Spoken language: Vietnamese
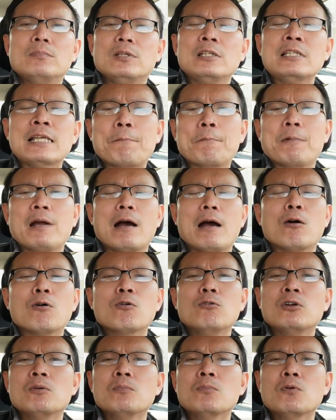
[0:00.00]
nhập
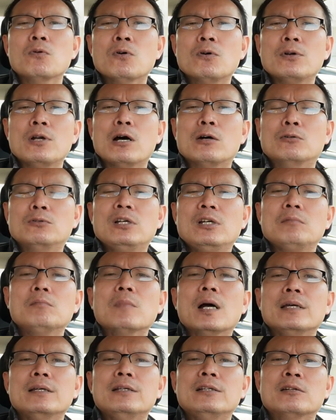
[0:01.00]
khẩu nó mua đồ thiết
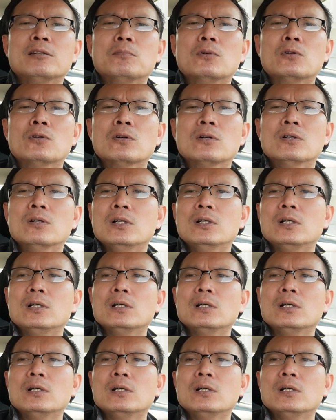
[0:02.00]
bị nó mua